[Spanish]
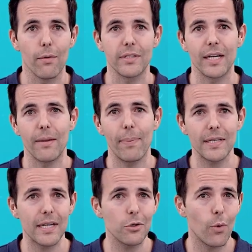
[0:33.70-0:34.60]
nuestras
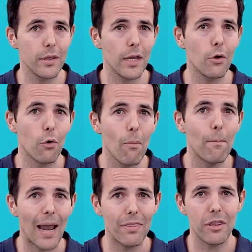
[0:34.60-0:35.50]
empresas cuenten con un
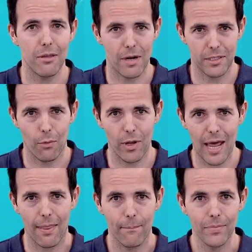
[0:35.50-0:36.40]
plan de
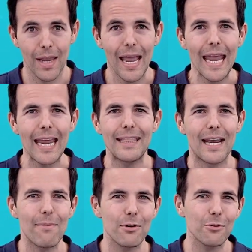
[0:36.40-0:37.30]
ciberseguridad. Y
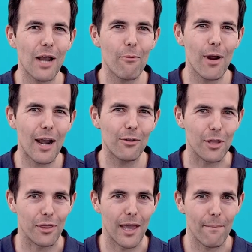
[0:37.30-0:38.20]
tenemos una buena
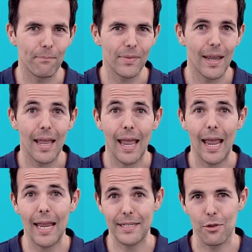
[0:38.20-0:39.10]
noticia.
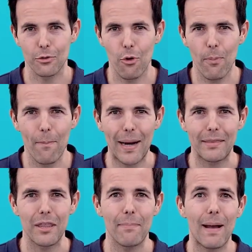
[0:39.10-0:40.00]
Ese 2 Grupo
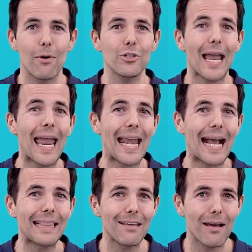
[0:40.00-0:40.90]
participamos en
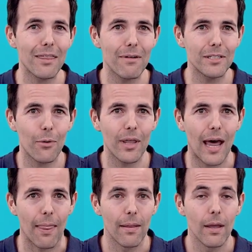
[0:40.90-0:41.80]
Activa
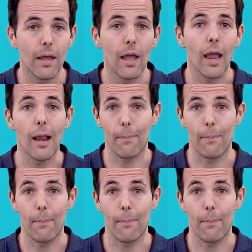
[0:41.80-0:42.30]
Ciberseguridad, el